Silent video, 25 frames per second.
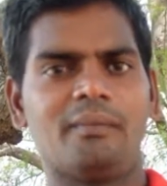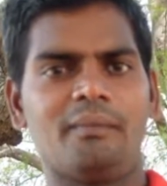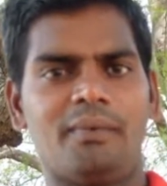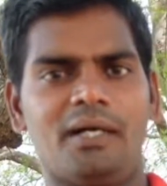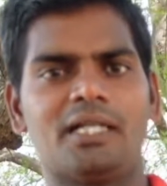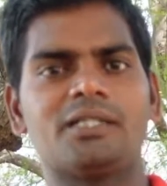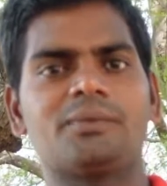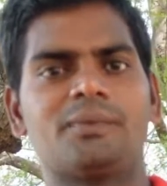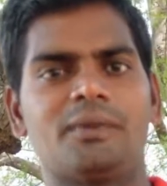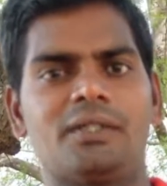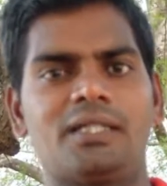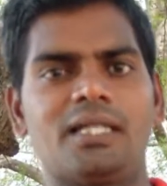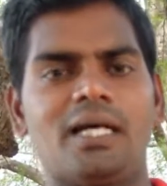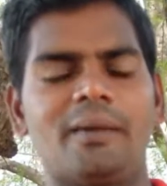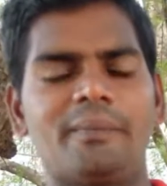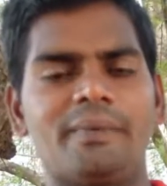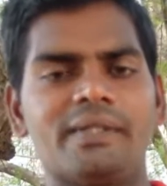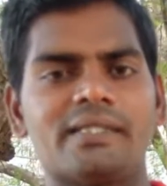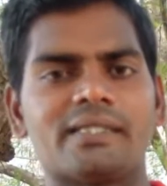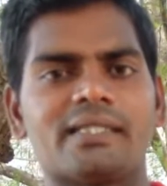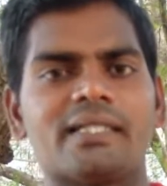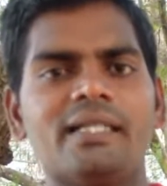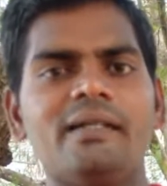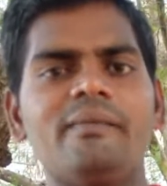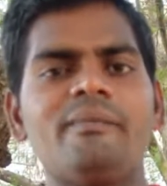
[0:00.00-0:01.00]
பாஸ்போர்ட்
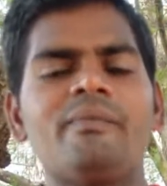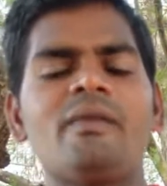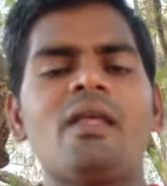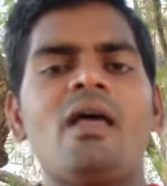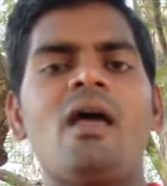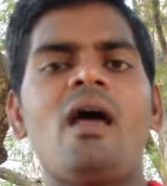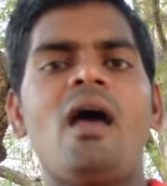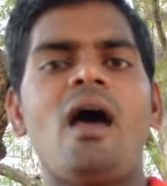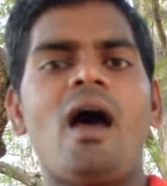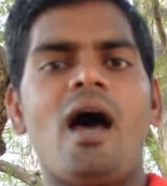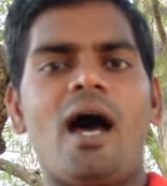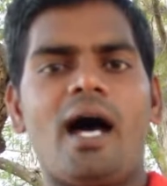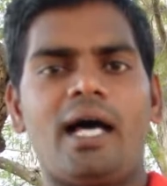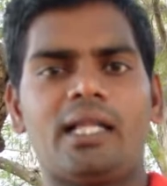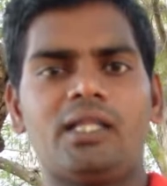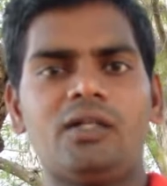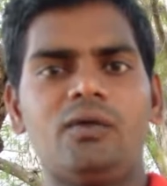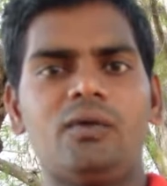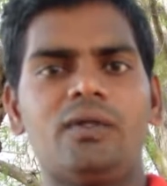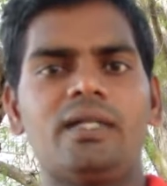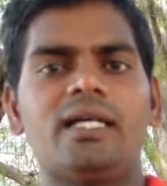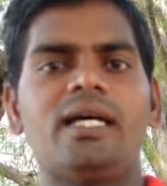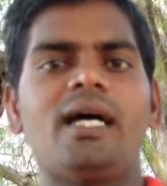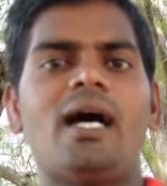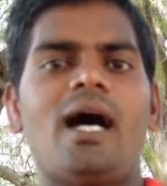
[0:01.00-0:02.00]
ஆஃபீஸ்க்கு
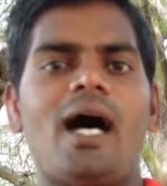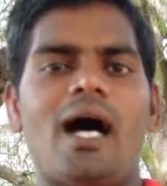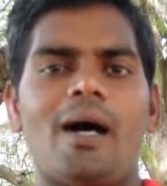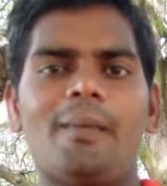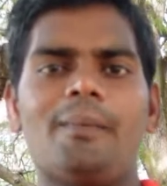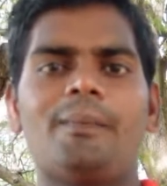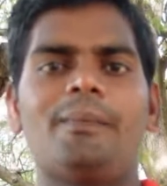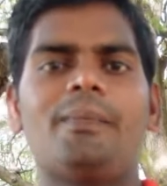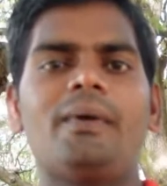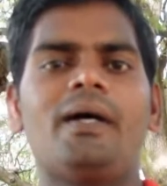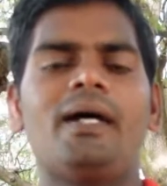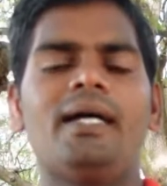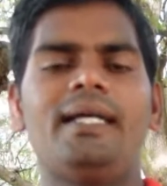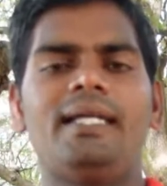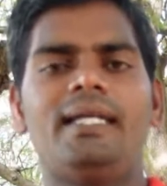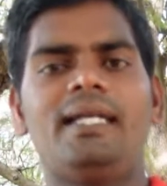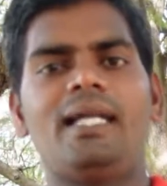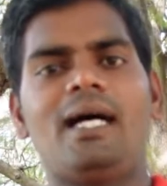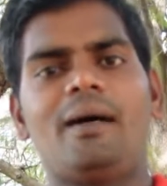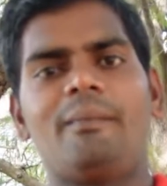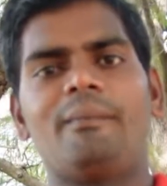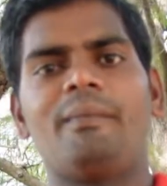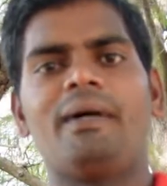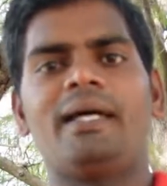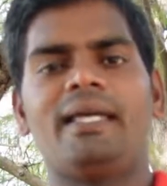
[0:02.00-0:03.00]
அதோட அப்பா
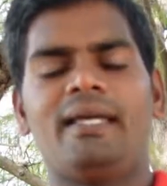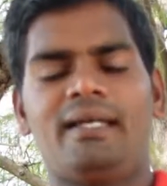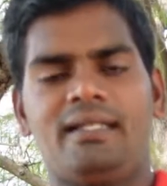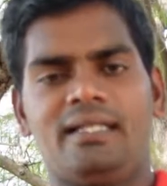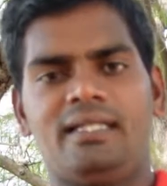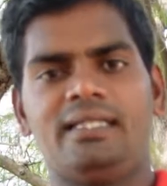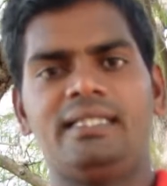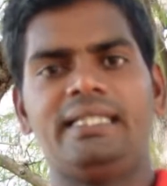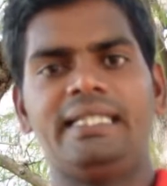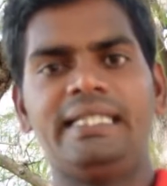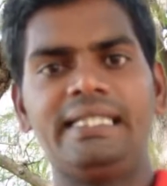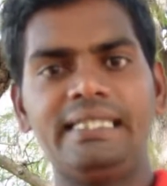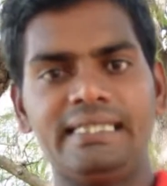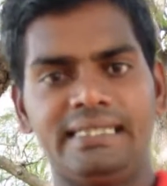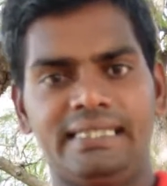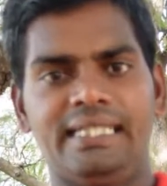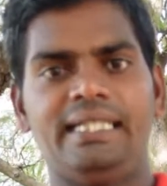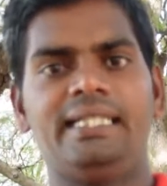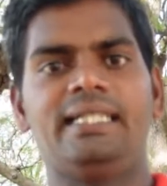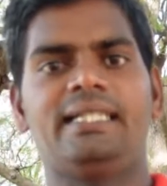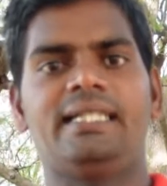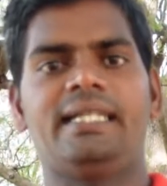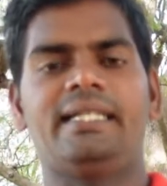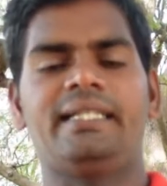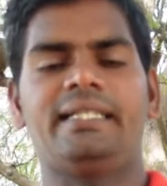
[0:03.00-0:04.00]
இல்லை அம்மா யாராவது
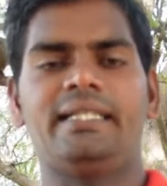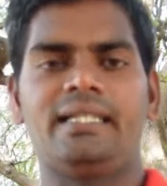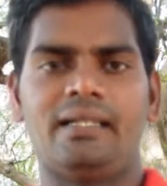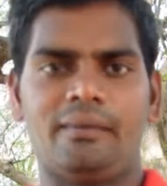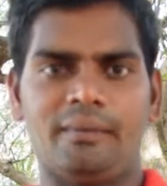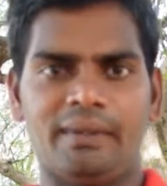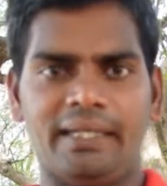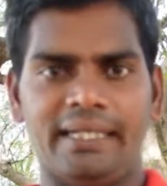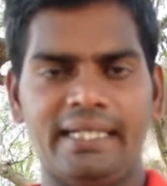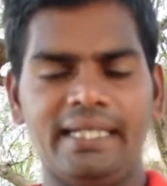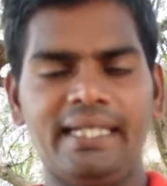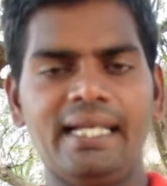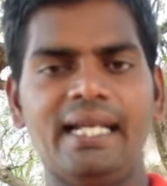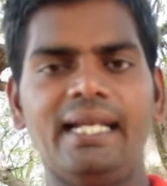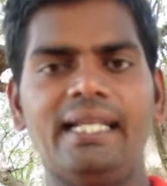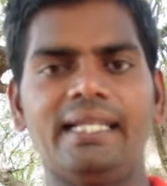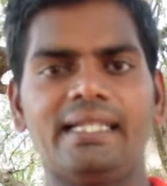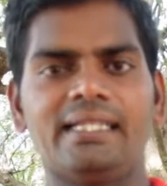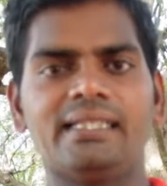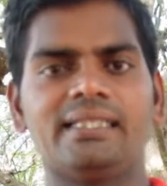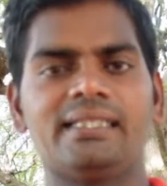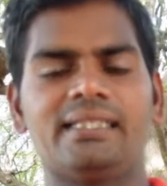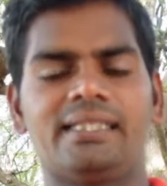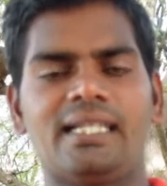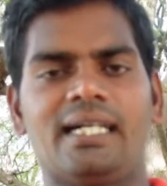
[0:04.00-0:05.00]
இன்சைடு கண்ட்ரி நம்ம இந்தியாவில்
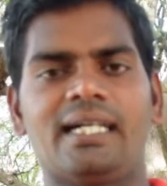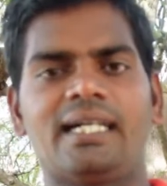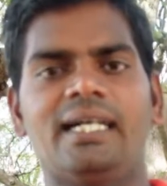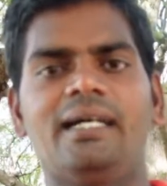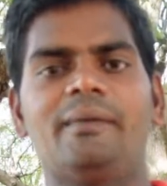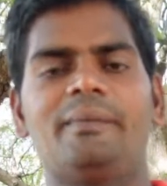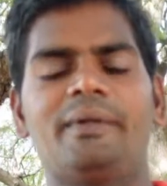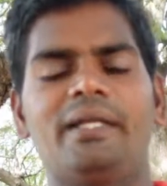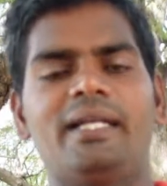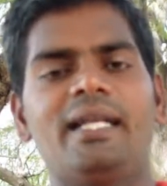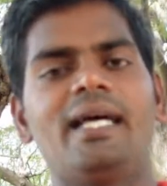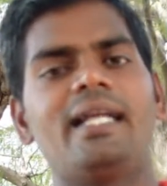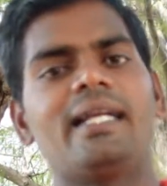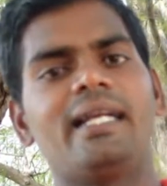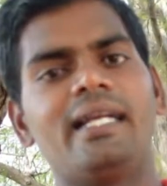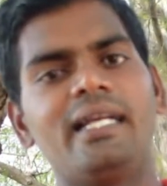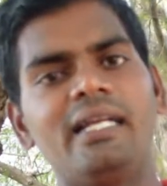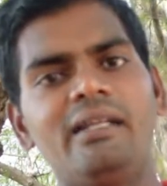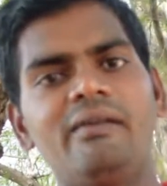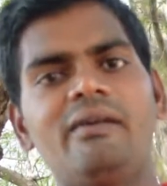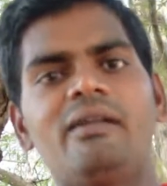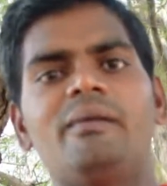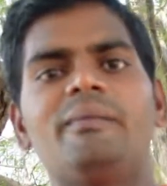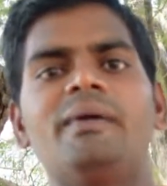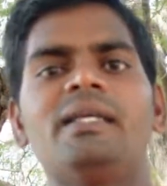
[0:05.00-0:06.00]
இருந்துட்டாங்க அப்படின்னா
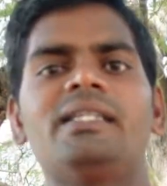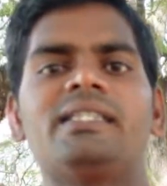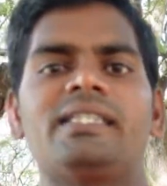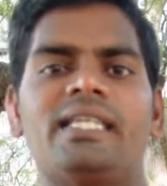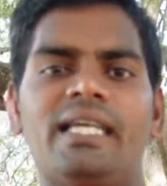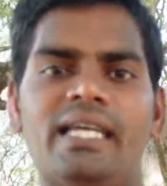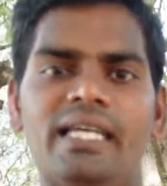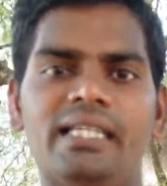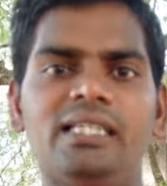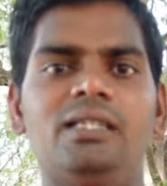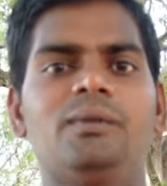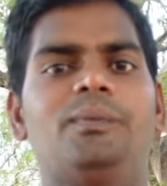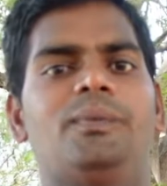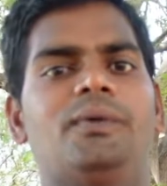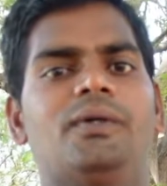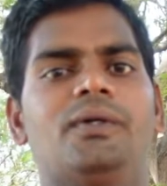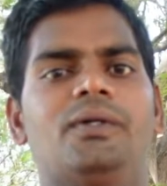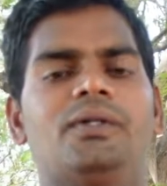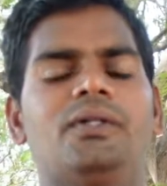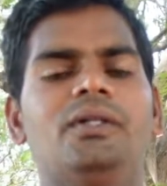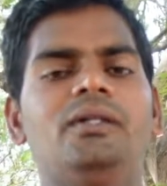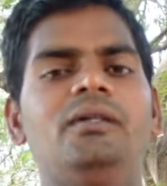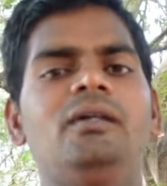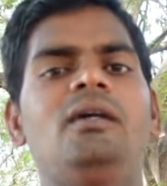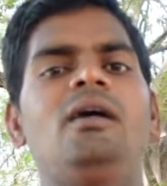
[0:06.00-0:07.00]
ரெண்டு பேருமே சேர்ந்து
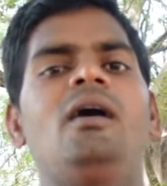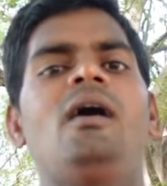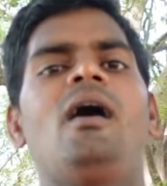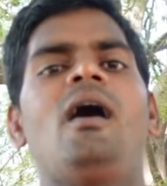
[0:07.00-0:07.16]
போகணும்